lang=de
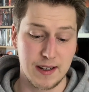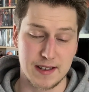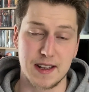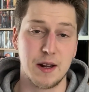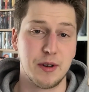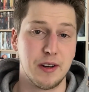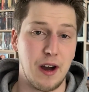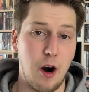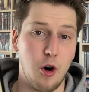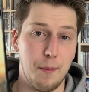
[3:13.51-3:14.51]
Dasselbe
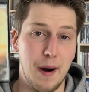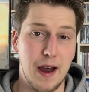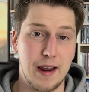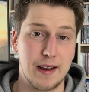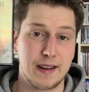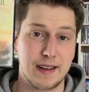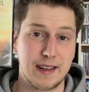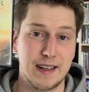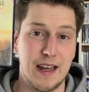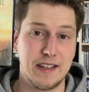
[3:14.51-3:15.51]
auch bei
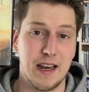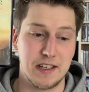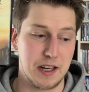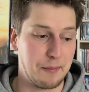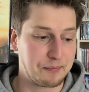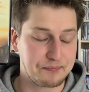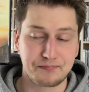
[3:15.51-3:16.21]
Gladiator.